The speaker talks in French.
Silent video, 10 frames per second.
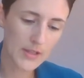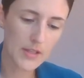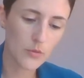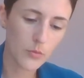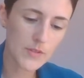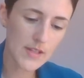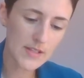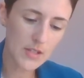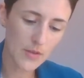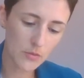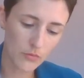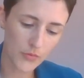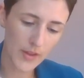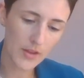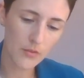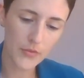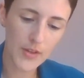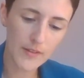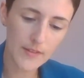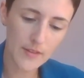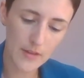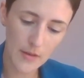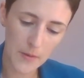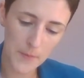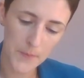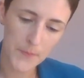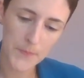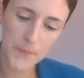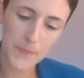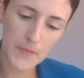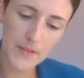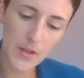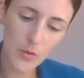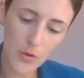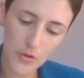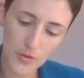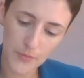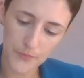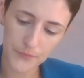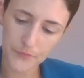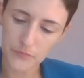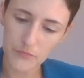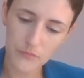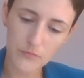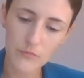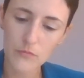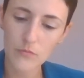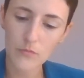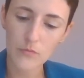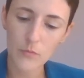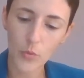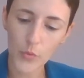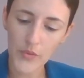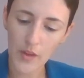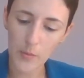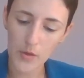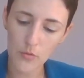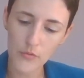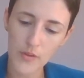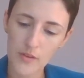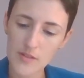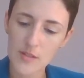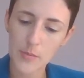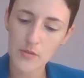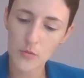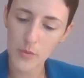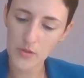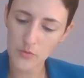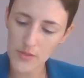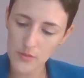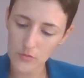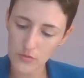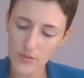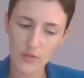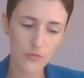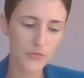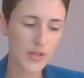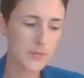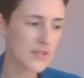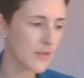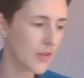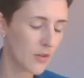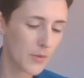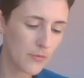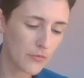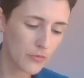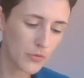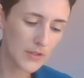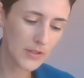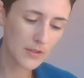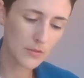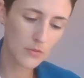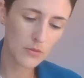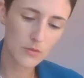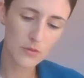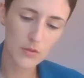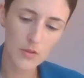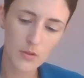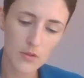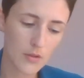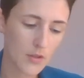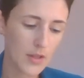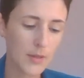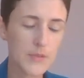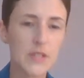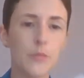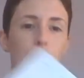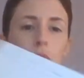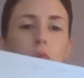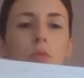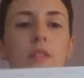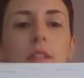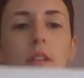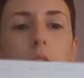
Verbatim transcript: Et donc ça, ça va nous faire en fait des colonnes. Bon, c'est à main levée, hein. c'est pas super joli ce que je suis en train de vous faire, mais ça va quand même vous donner un petit peu une idée.